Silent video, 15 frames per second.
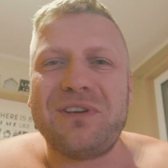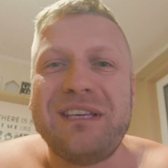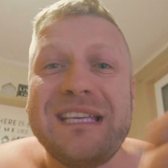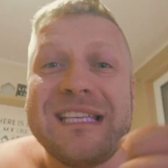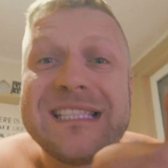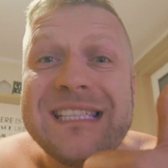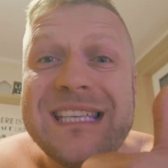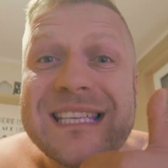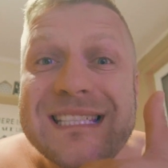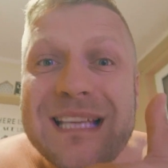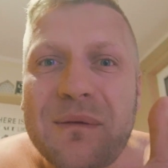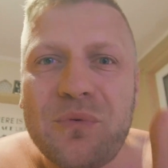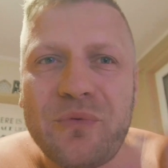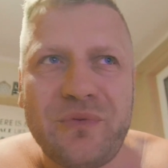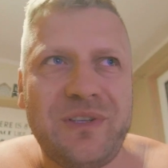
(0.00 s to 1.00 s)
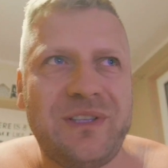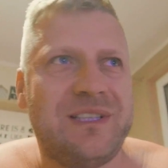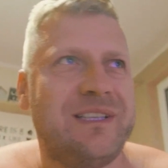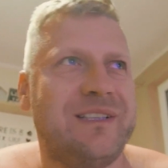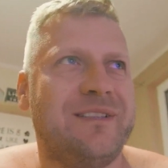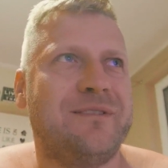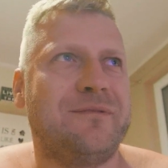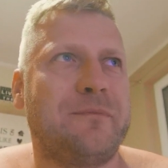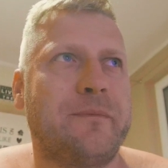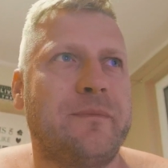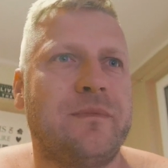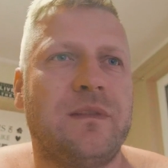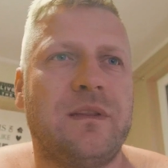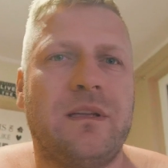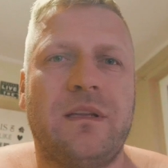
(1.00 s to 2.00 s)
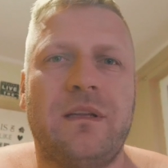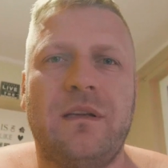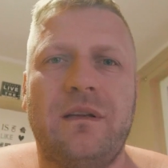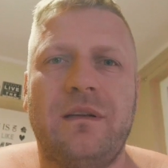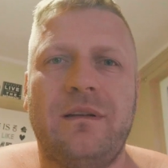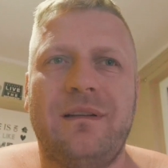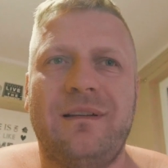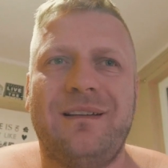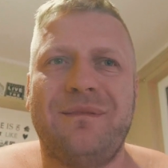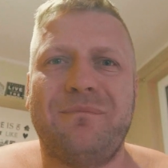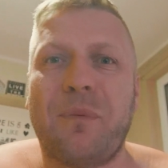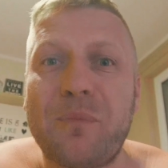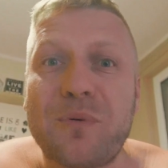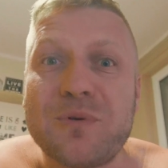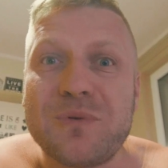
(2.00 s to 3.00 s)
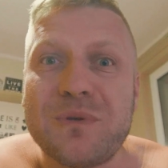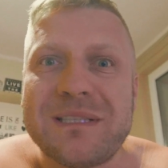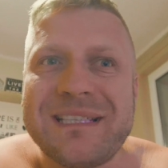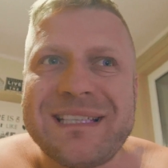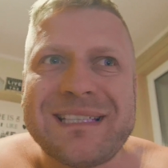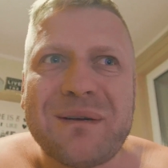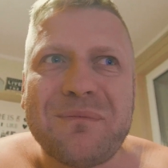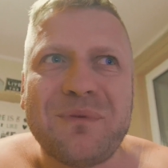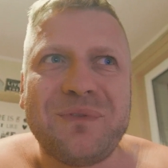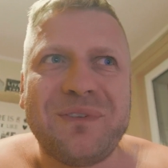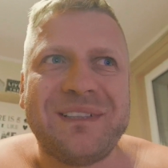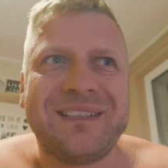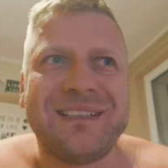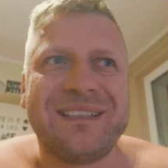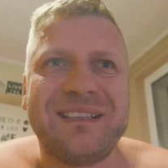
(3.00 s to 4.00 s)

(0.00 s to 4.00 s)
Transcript: Jest niesamowity. Po prostu jest niesamowity.